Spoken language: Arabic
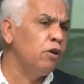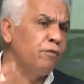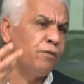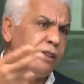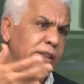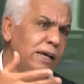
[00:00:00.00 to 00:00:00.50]

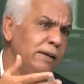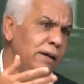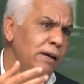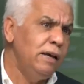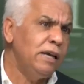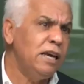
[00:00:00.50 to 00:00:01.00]
الثانيه
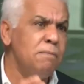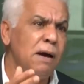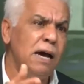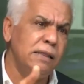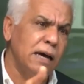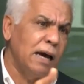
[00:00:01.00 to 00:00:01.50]
كيما
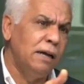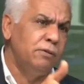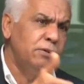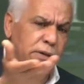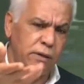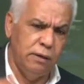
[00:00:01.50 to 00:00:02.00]
هذا
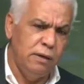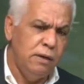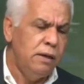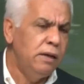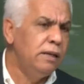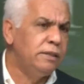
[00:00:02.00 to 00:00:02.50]
قانون
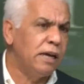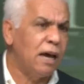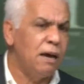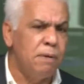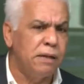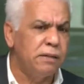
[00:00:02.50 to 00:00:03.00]

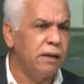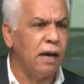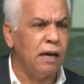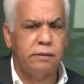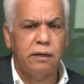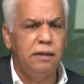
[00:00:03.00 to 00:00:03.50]
الانتخابات
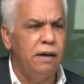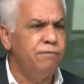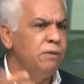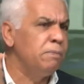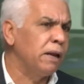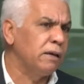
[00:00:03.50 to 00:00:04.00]
يقطرنا فيه
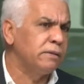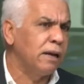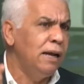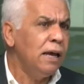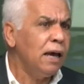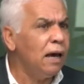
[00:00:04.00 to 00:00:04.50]
بالقطر
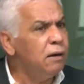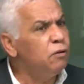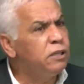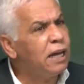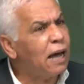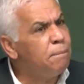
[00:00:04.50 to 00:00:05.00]
قانون
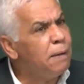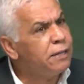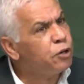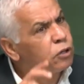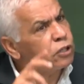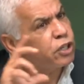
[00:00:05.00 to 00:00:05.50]
انتخابات
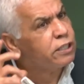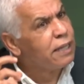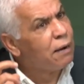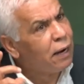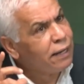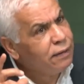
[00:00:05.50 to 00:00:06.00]
يخرج قطعه
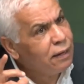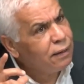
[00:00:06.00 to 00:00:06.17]
واحده